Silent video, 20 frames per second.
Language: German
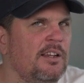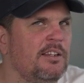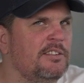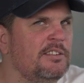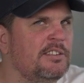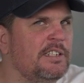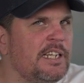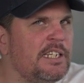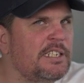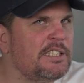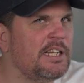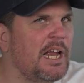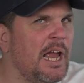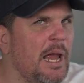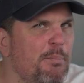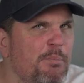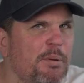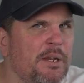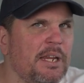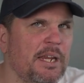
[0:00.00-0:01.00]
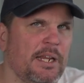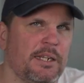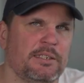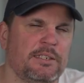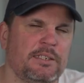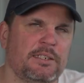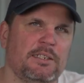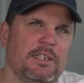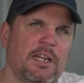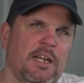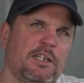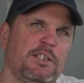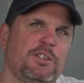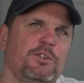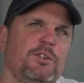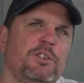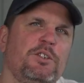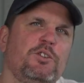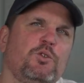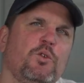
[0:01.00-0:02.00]
nicht happy ist.
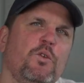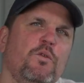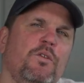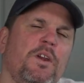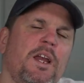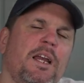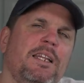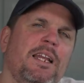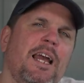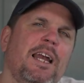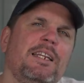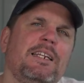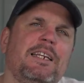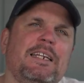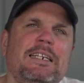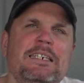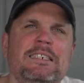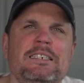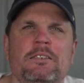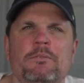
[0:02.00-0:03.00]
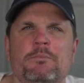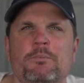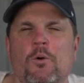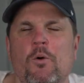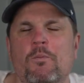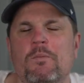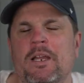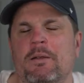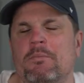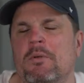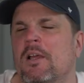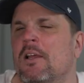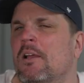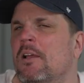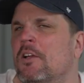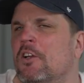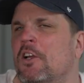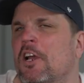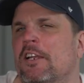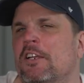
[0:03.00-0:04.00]
Also insofern ein Riesenproblem.
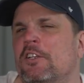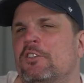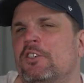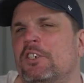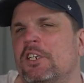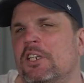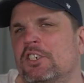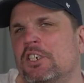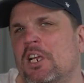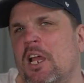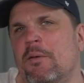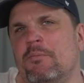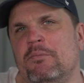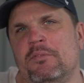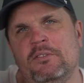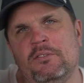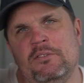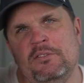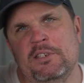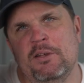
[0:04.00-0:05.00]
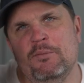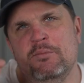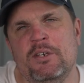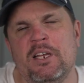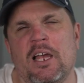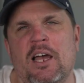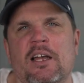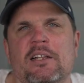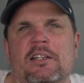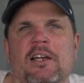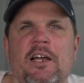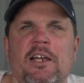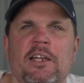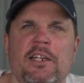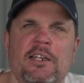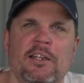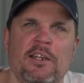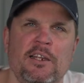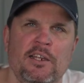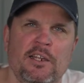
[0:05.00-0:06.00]
Kann natürlich jetzt schreiben, nimm die
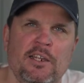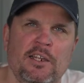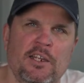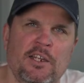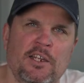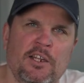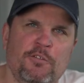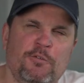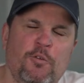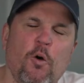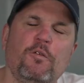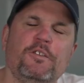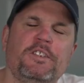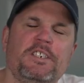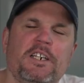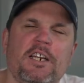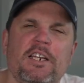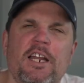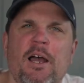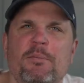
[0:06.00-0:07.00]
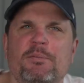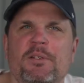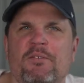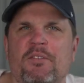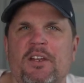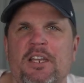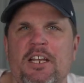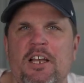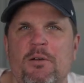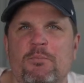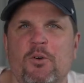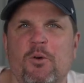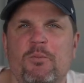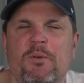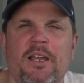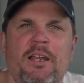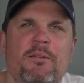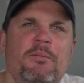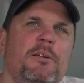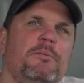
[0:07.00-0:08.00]
A350er, da habt ihr weniger
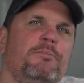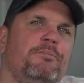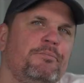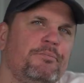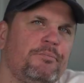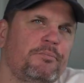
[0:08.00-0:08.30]
Probleme.